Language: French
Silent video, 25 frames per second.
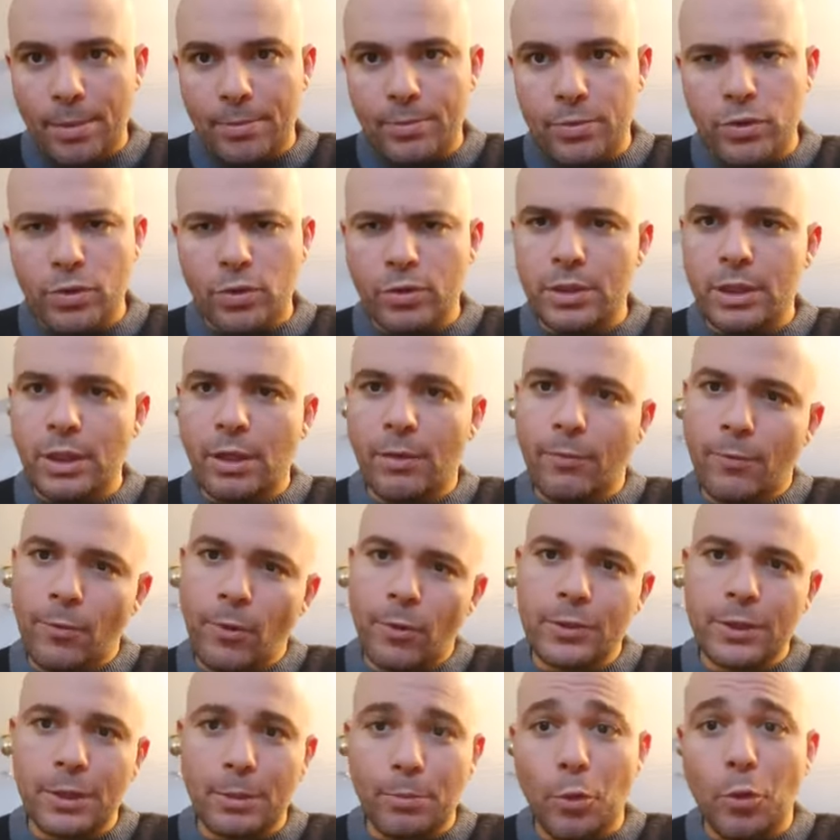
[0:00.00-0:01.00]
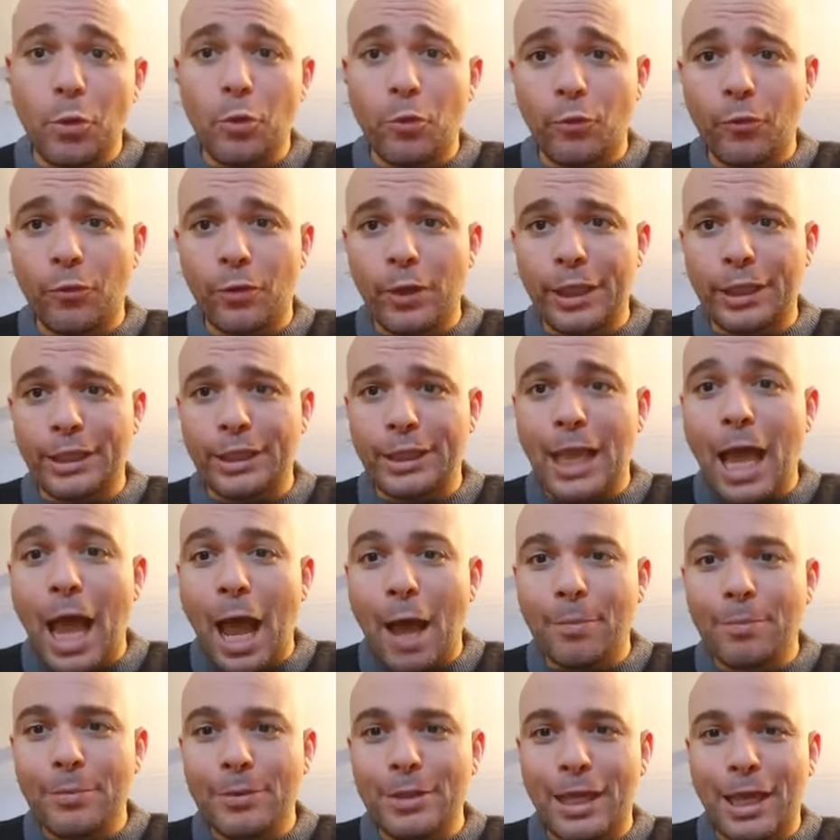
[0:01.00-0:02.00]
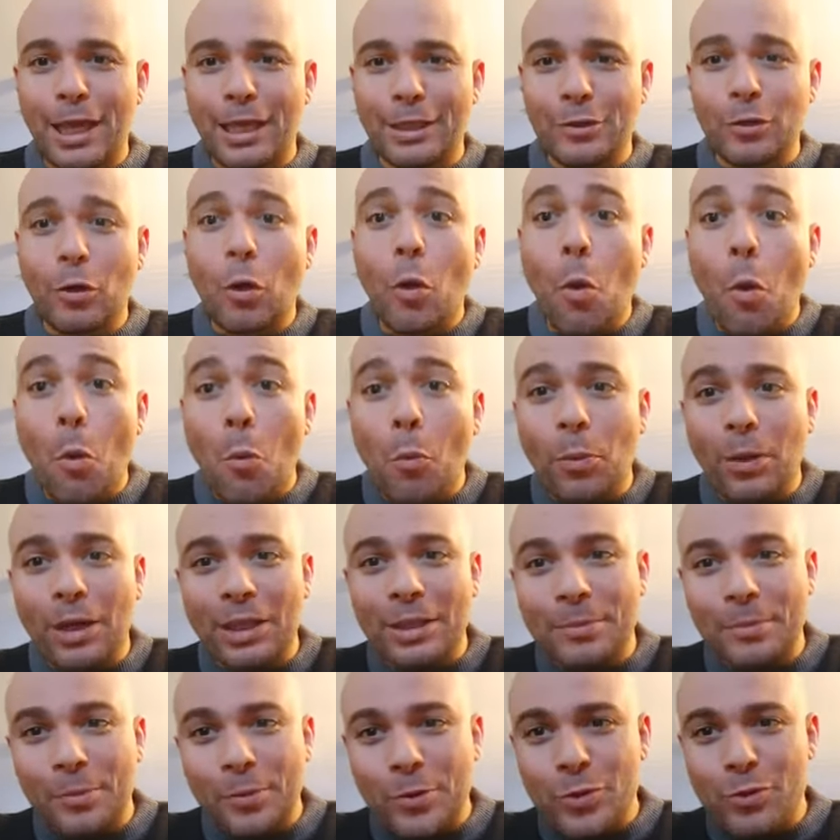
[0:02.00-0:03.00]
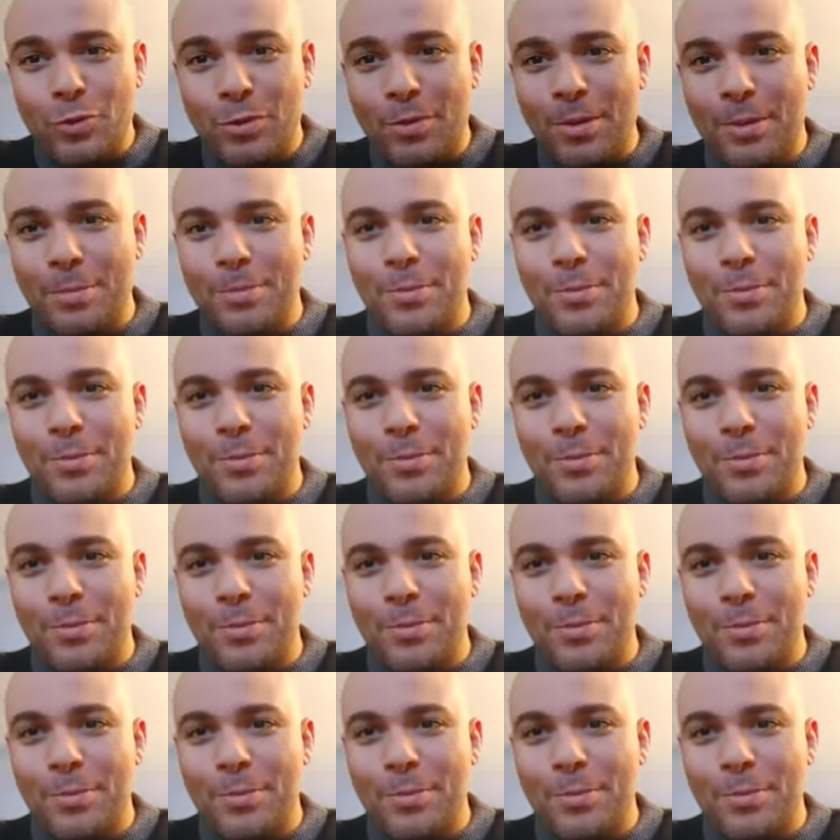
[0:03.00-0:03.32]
sans dire forcément qu'on va être apte à être complètement soi-même,